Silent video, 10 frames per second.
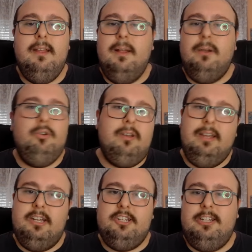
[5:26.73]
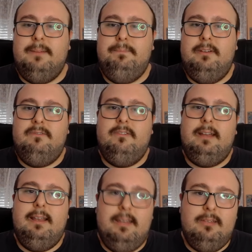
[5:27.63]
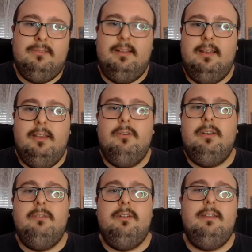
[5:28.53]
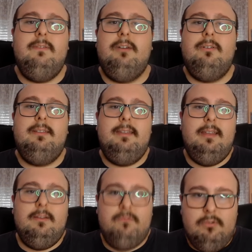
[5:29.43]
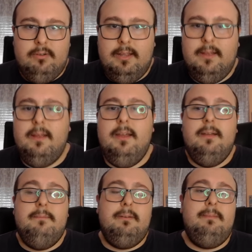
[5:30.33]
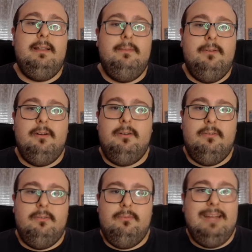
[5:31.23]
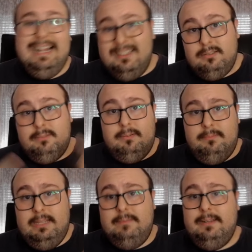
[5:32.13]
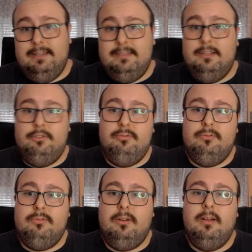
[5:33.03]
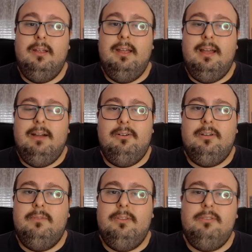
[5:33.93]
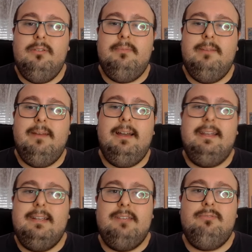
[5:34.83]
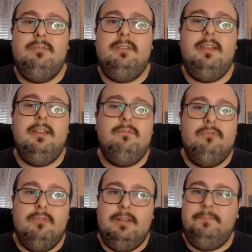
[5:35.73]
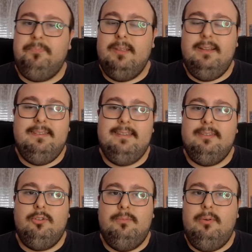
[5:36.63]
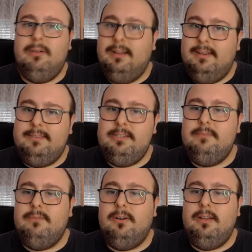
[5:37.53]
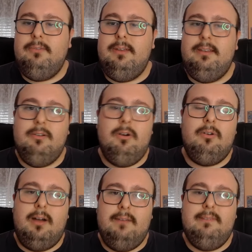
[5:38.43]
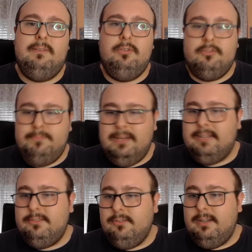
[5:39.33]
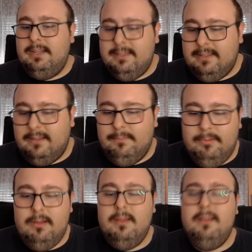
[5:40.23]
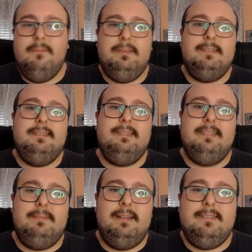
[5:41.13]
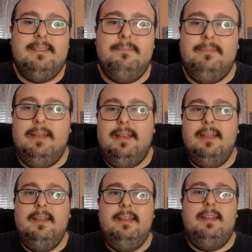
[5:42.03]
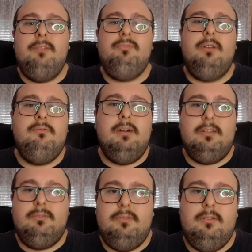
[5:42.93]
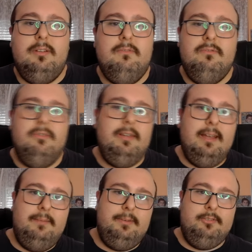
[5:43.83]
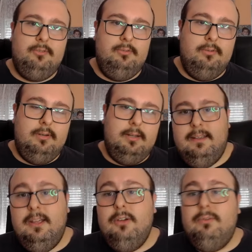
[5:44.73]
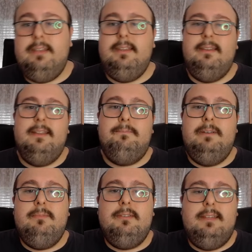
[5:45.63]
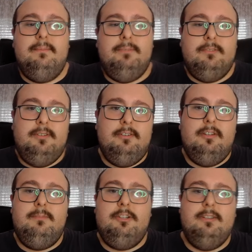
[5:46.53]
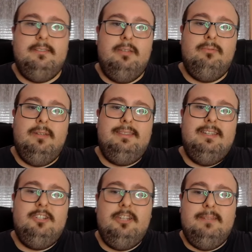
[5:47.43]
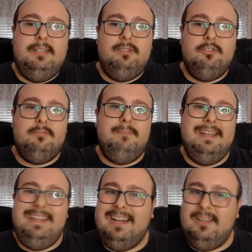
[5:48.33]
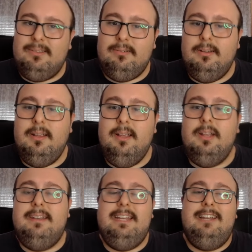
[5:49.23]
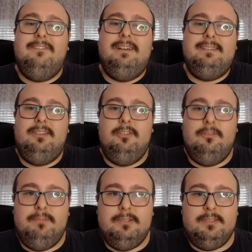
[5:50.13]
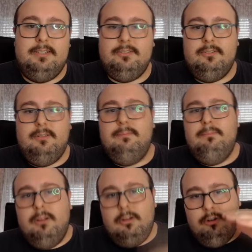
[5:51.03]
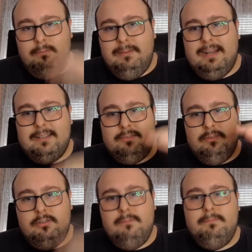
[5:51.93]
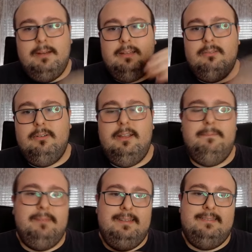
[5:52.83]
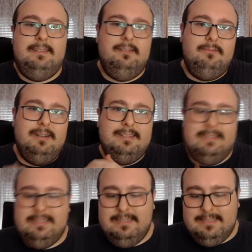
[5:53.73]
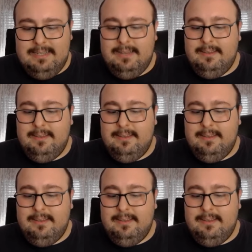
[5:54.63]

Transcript: non riesce a perforare dentro l'area di rigore e quindi va con i tiri da fuori problema però un altro problema che si è aggiunto a quello che vi ho detto prima è che sui tiri da fuori sei stato poco aggressivo e quindi loro avevano lo spazio e il tempo per sistemarsela bene e tu al quarto tiro da fuori hai preso gol. Quindi nel primo tempo secondo me c'è stato un atteggiamento sbagliato nella fase di non possesso. Blocco basso, compatto e pressing quasi inesistente.